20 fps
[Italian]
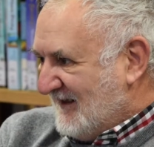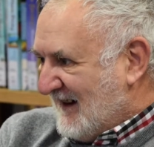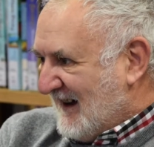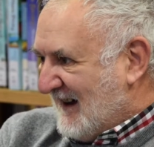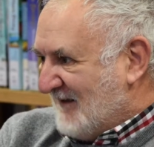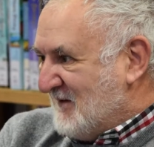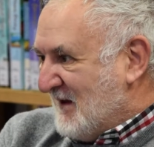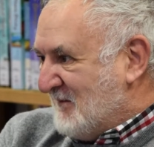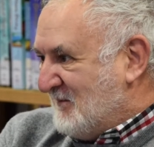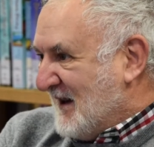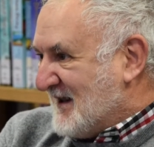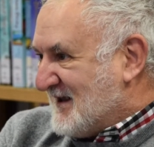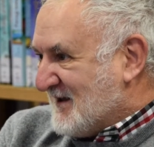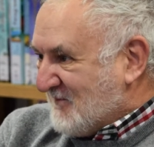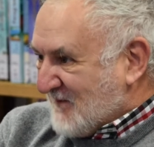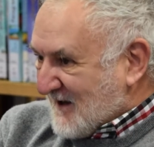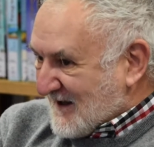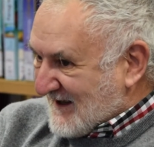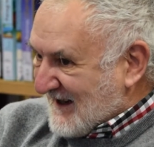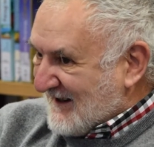A me piace
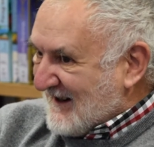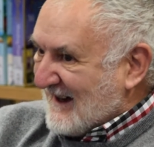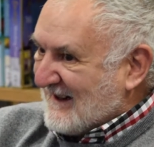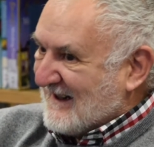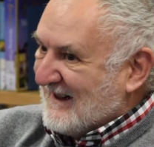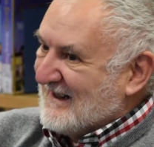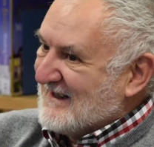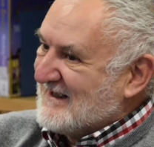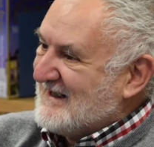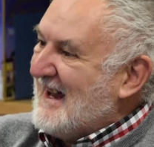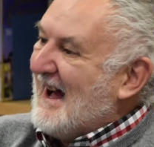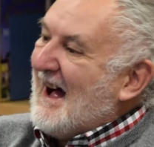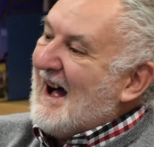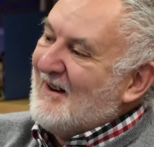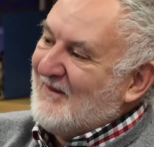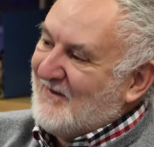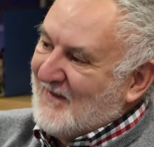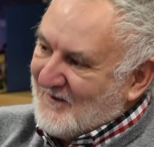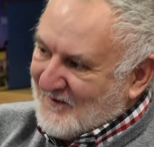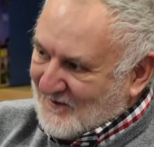pensare anche che sia a
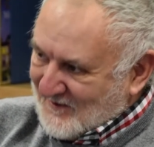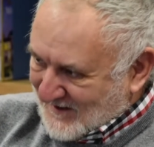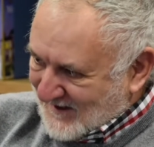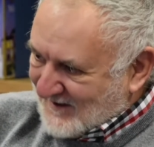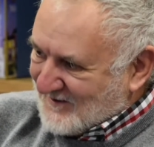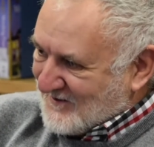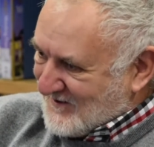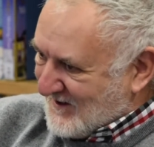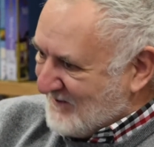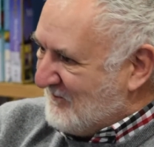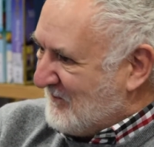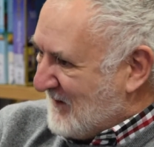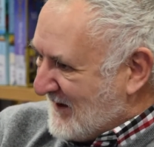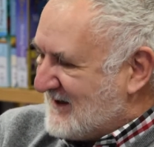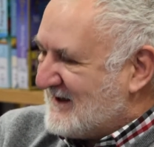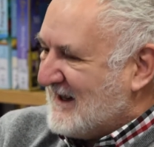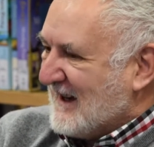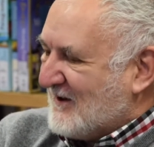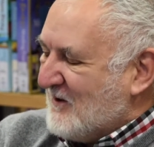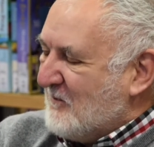favore dello
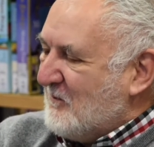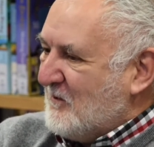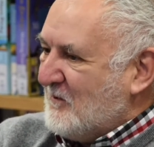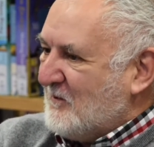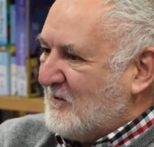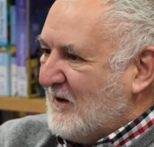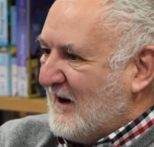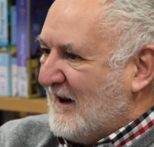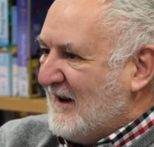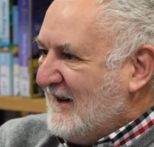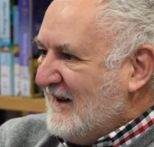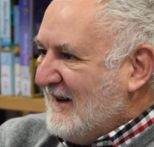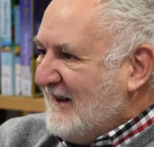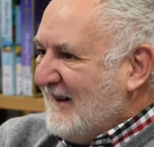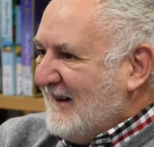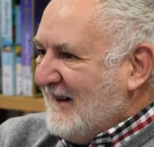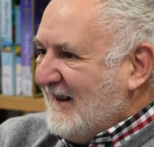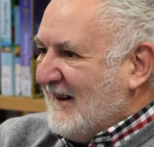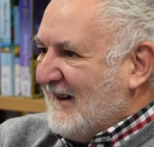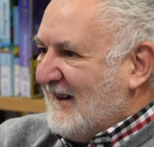scimpanzé, comunque
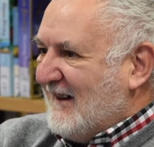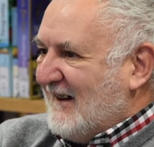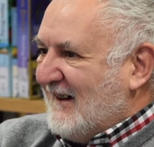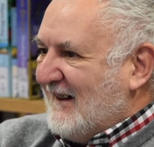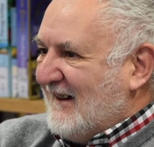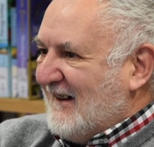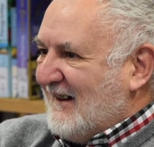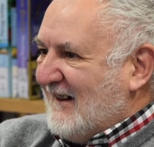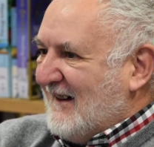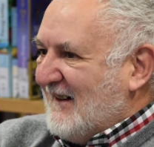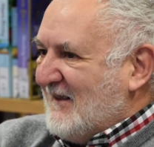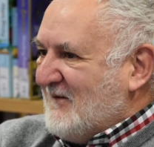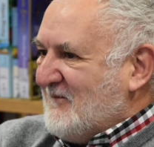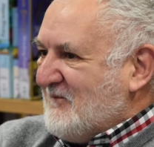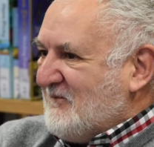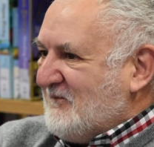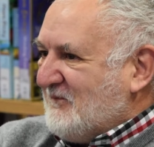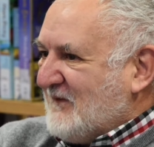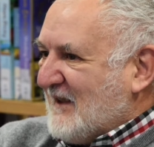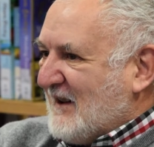eh,
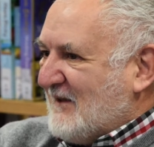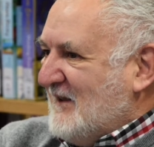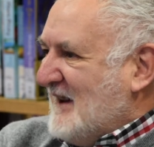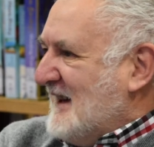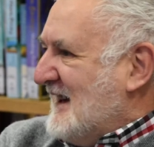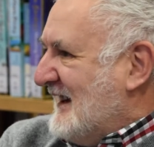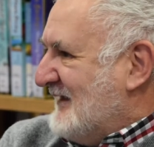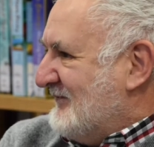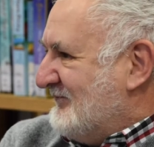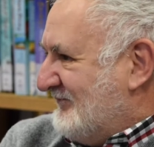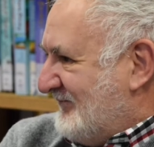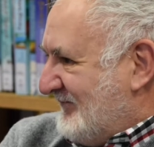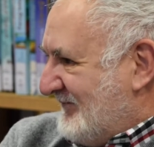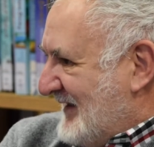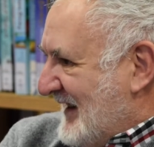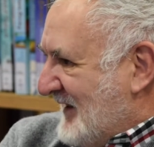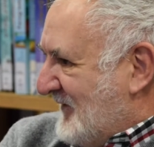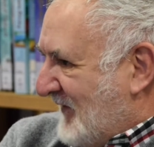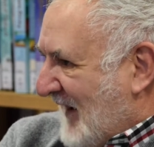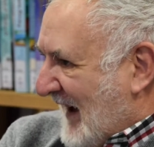quindi
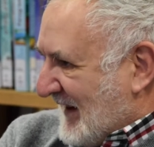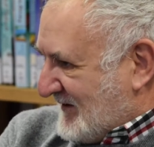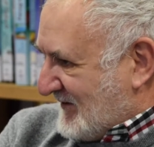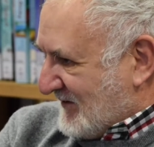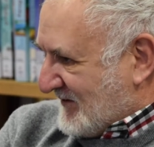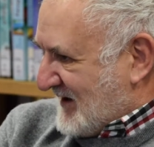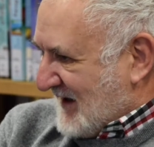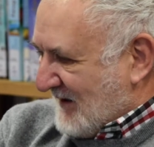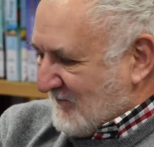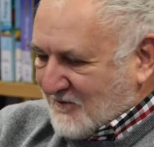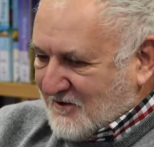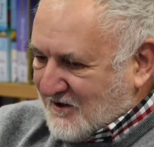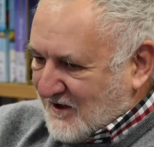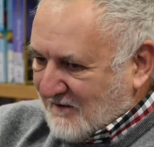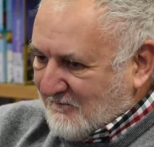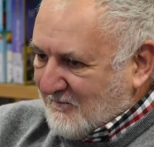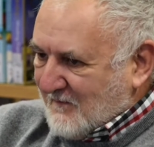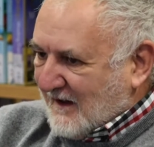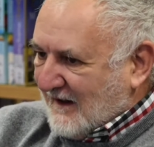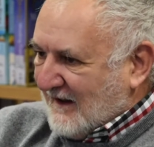di fatto siamo
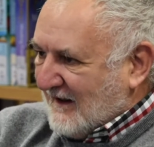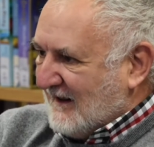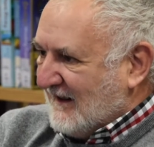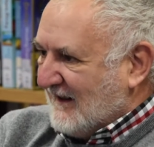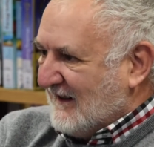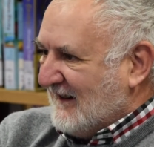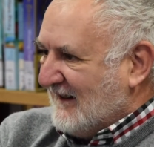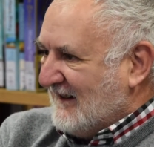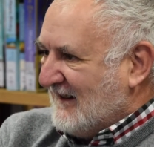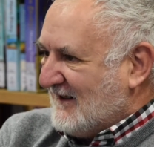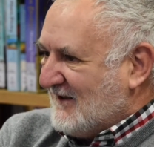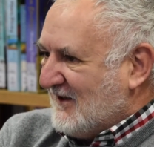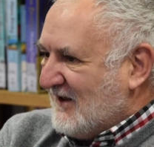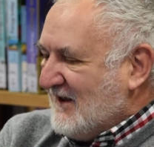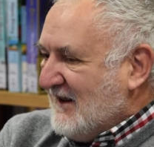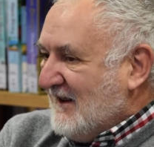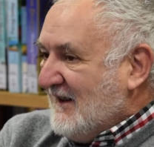scimmie. Eh, eh ecco.